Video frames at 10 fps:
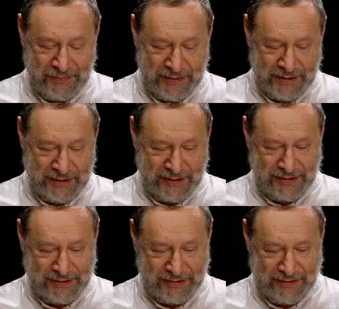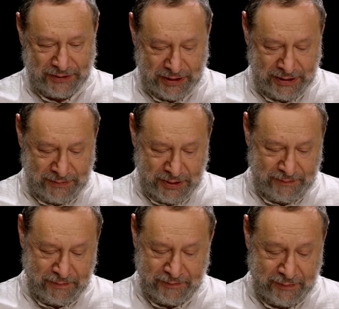э, авторы
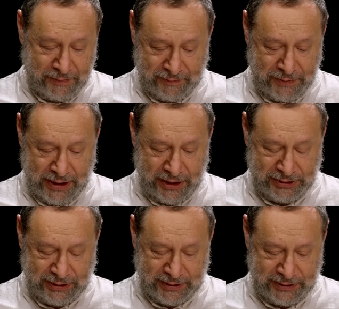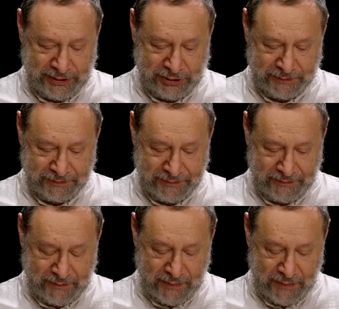мы, мне кажется, это слышим.